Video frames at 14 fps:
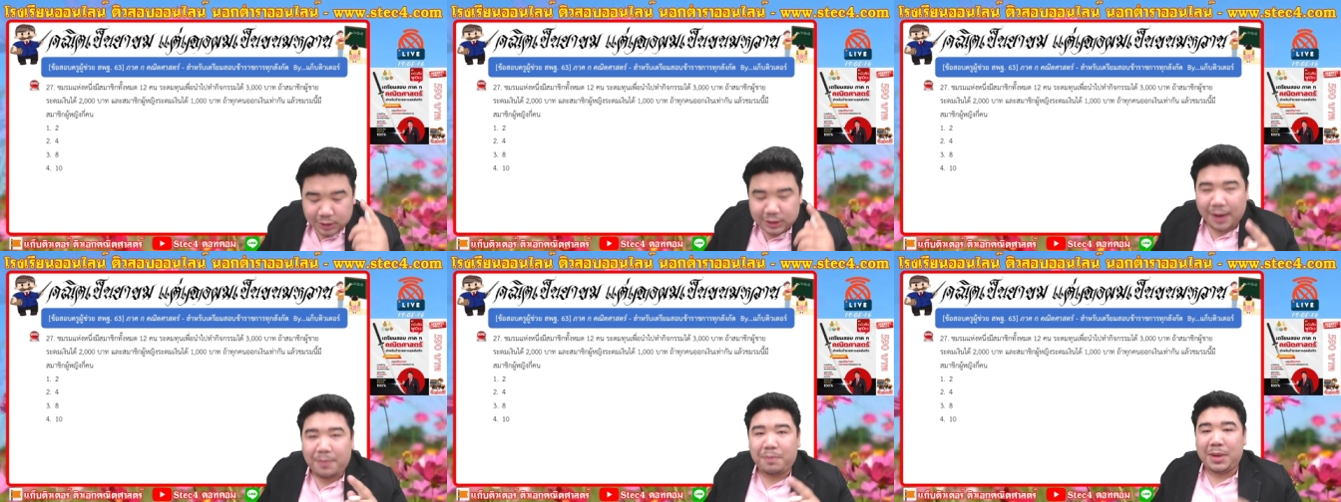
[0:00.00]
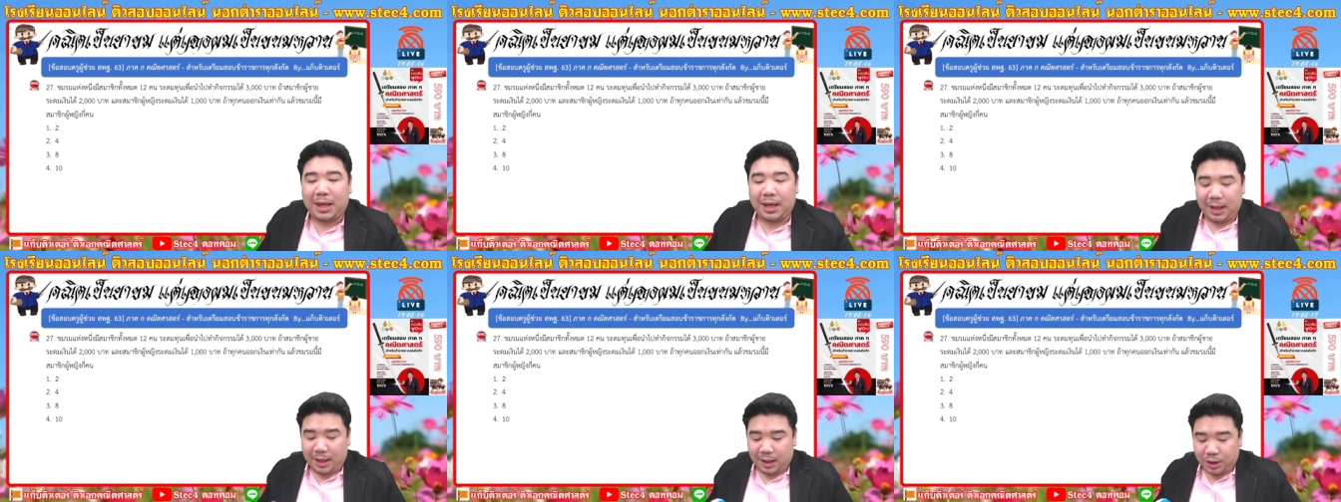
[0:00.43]
จะมี
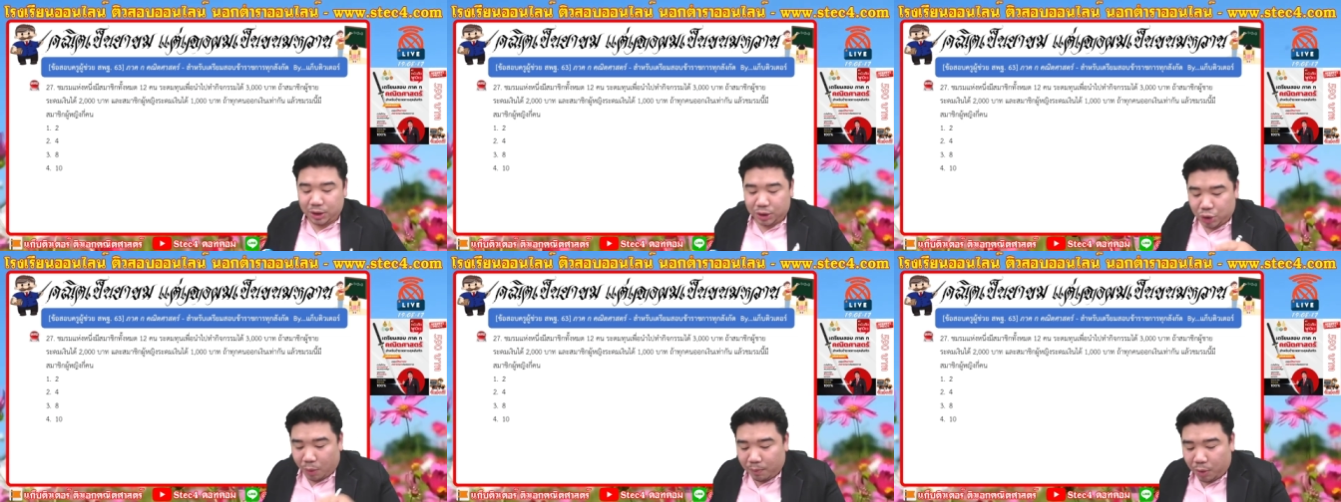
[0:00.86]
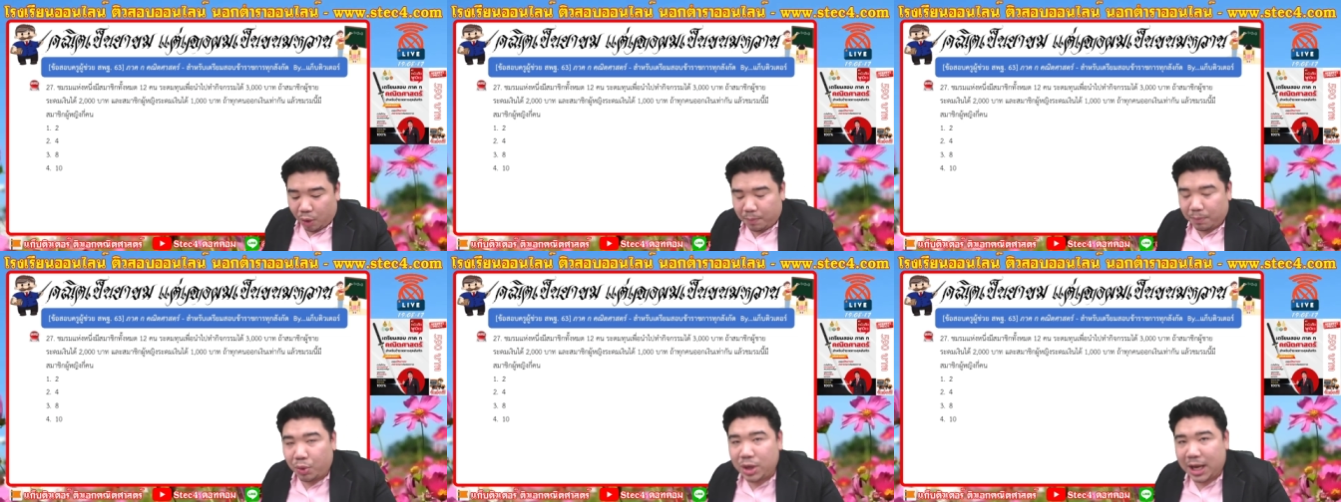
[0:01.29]
ชมร
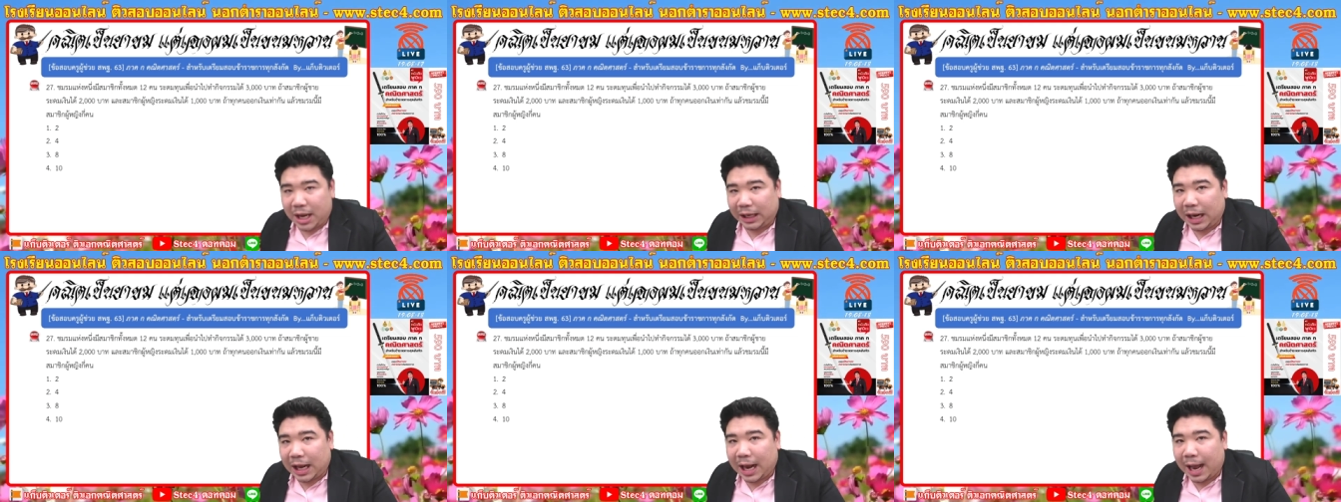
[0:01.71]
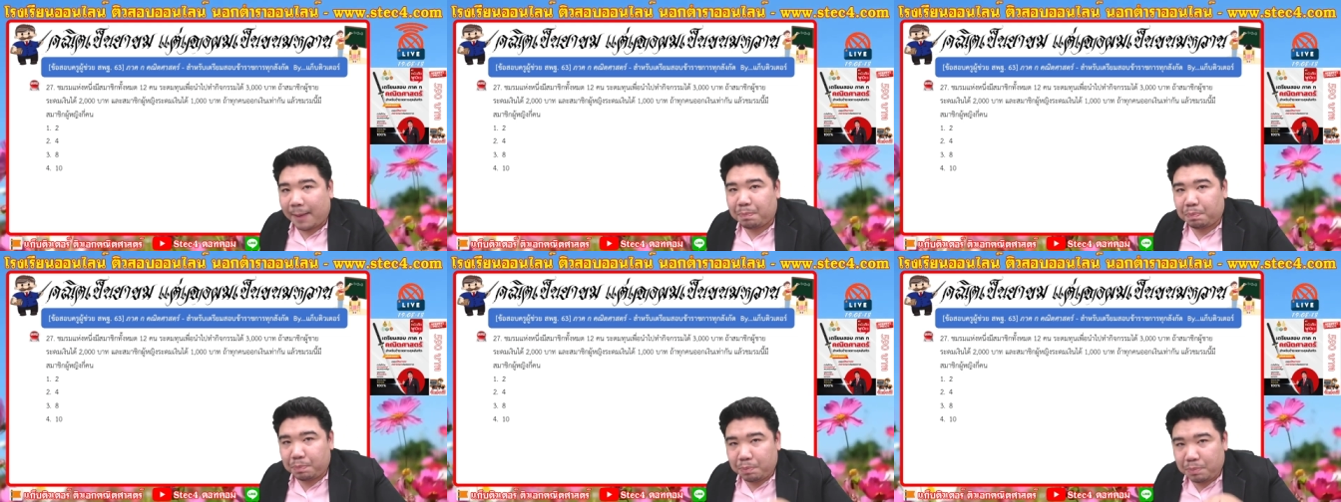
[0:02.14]
มผู้หญิงเนี่ยนะครับ
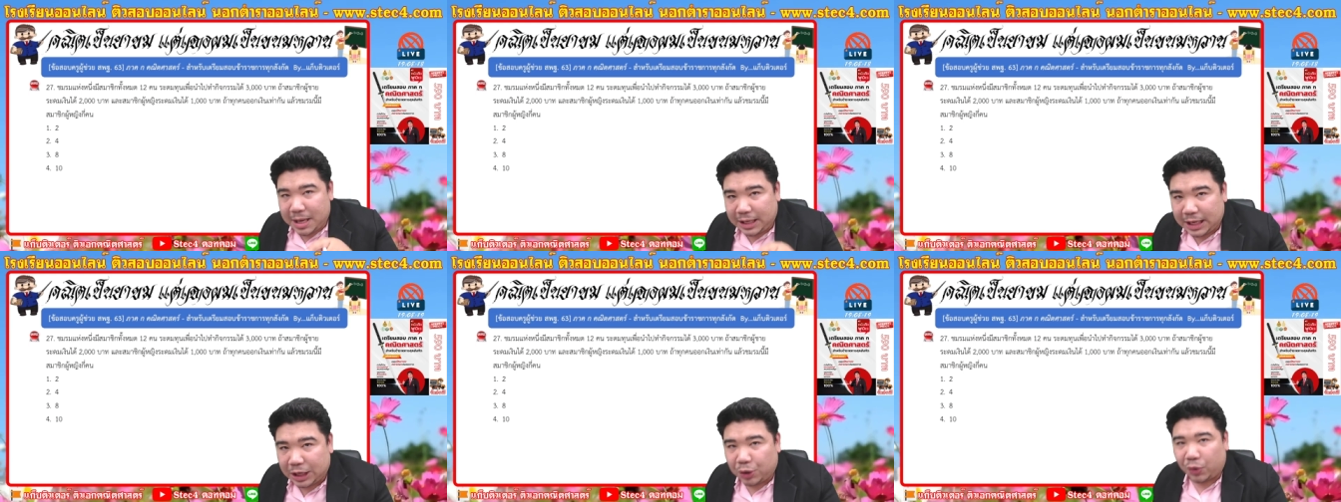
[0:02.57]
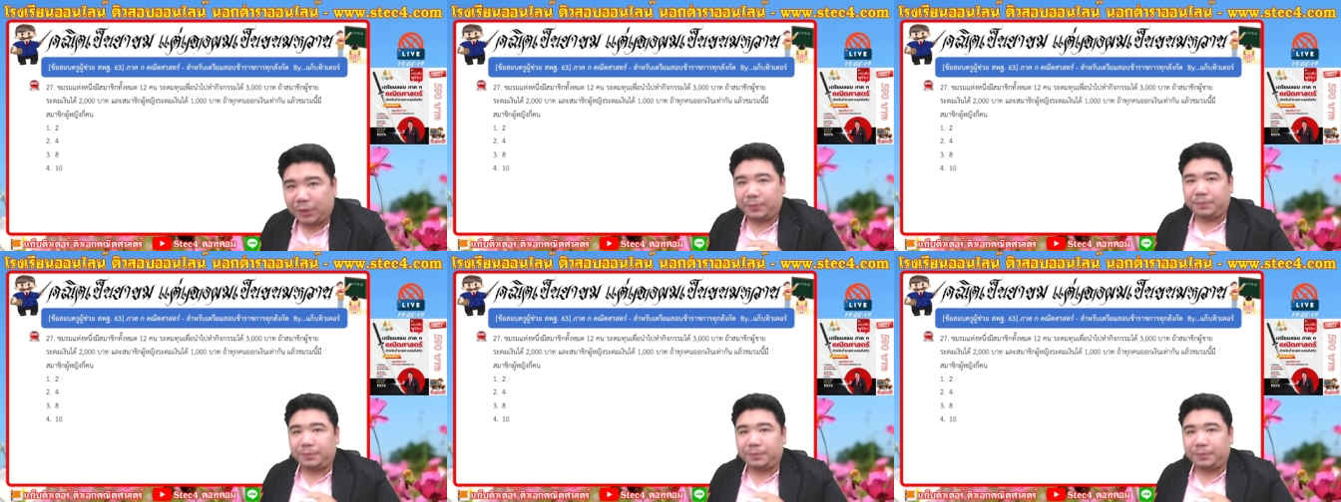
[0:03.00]
มีกี่คน